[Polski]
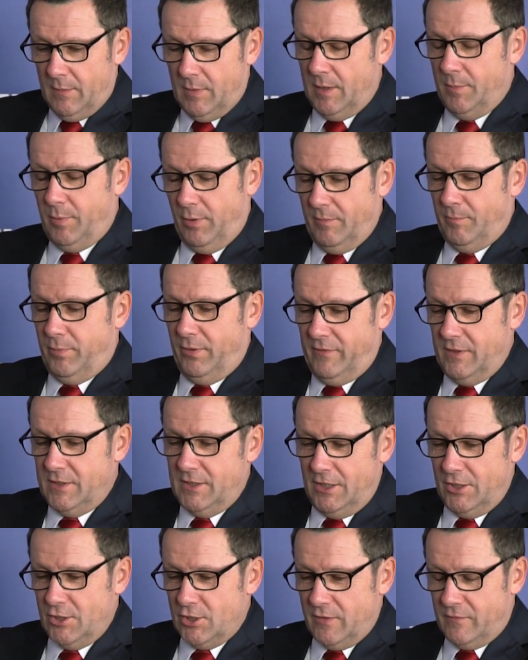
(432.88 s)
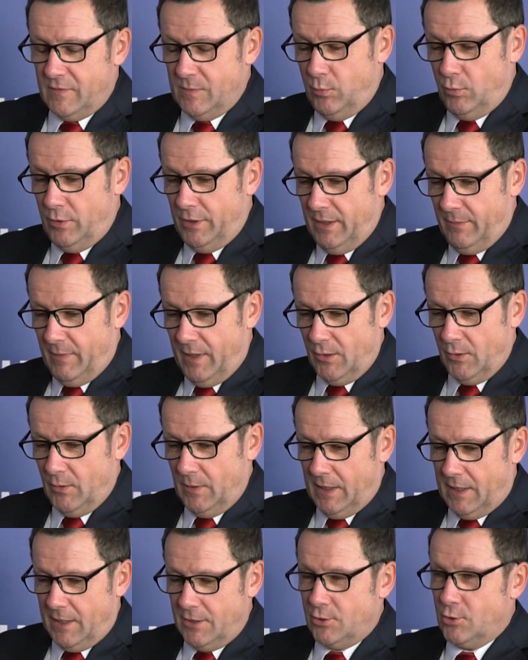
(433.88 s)
po, mhm. powiedzieli, że wspólnie mają
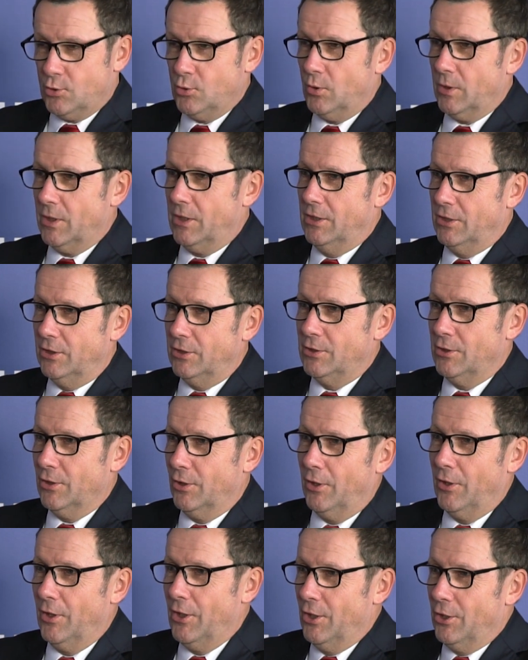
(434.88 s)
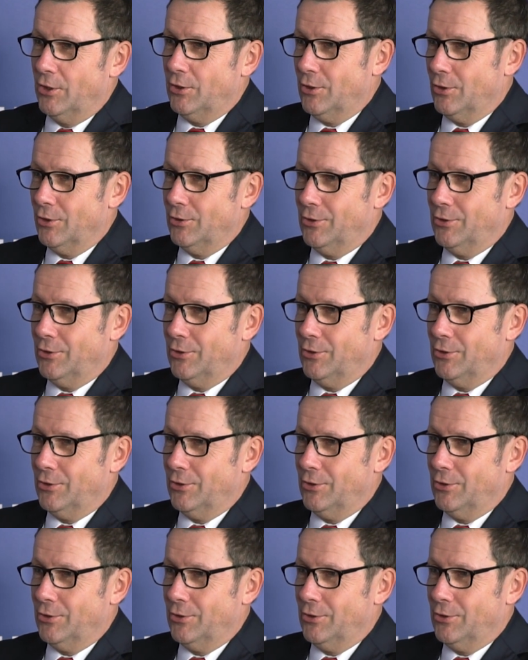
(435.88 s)
jakieś córki i to, to,